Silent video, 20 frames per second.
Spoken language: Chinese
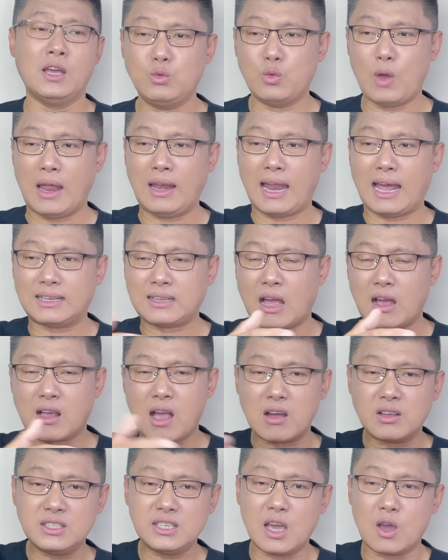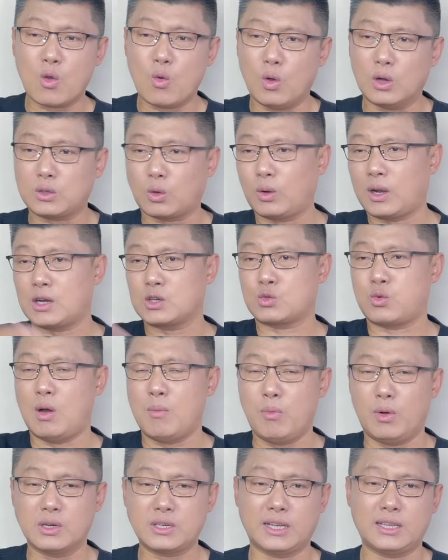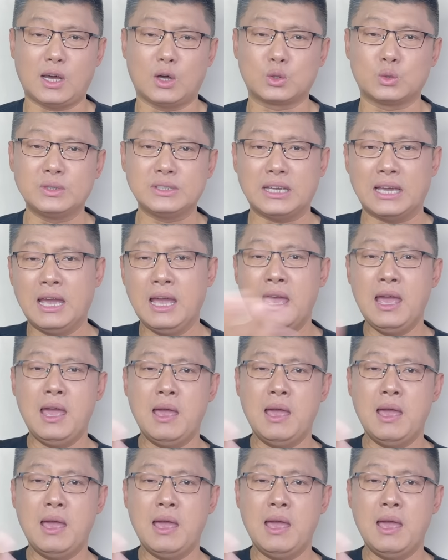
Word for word: 原来他刚建国都是他传播这套东西，